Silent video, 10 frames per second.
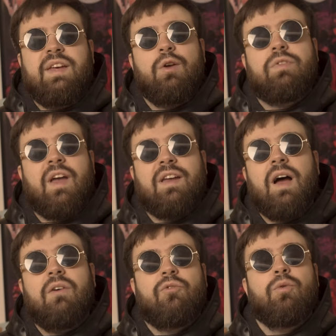
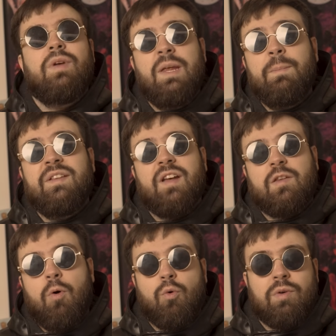Kiyotaka fut
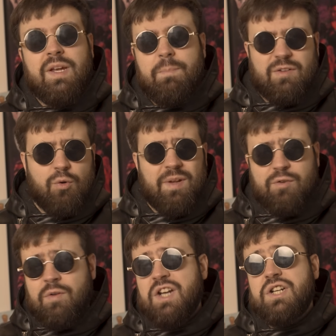immédiatement conquis par ce
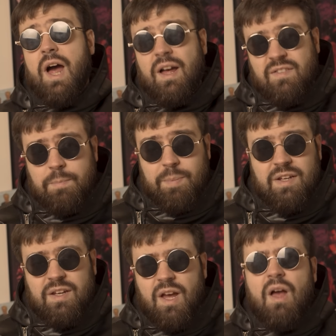personnage
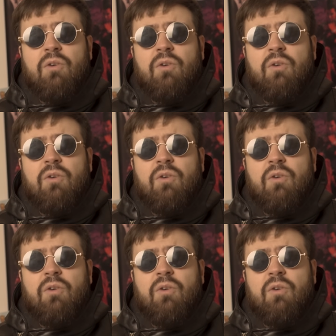atypique,